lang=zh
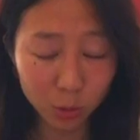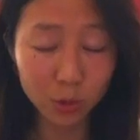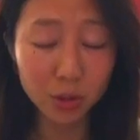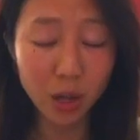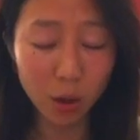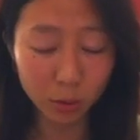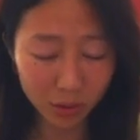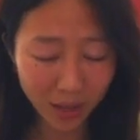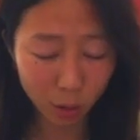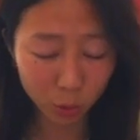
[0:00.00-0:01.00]
所造
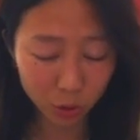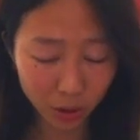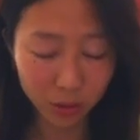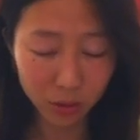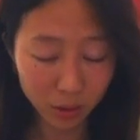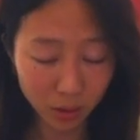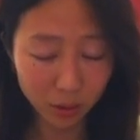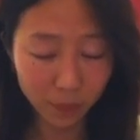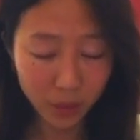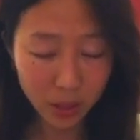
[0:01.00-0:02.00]
造成的，
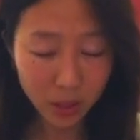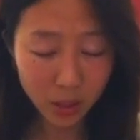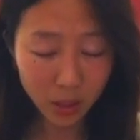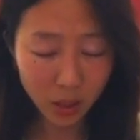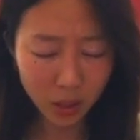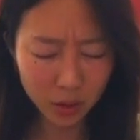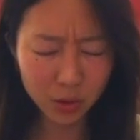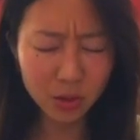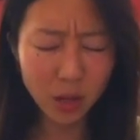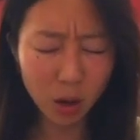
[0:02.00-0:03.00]
很
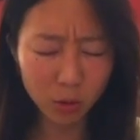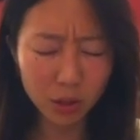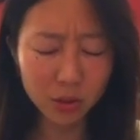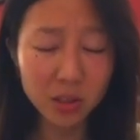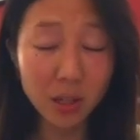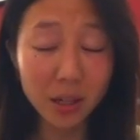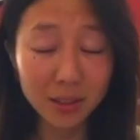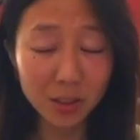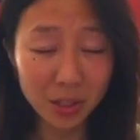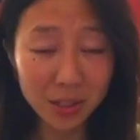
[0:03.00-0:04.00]
少人是呃
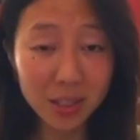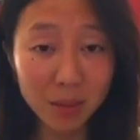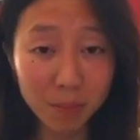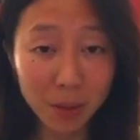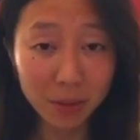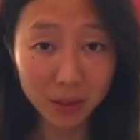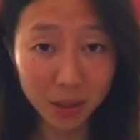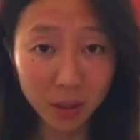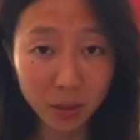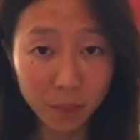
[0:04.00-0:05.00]
人性本
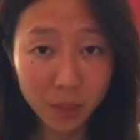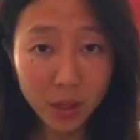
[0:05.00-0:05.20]
恶。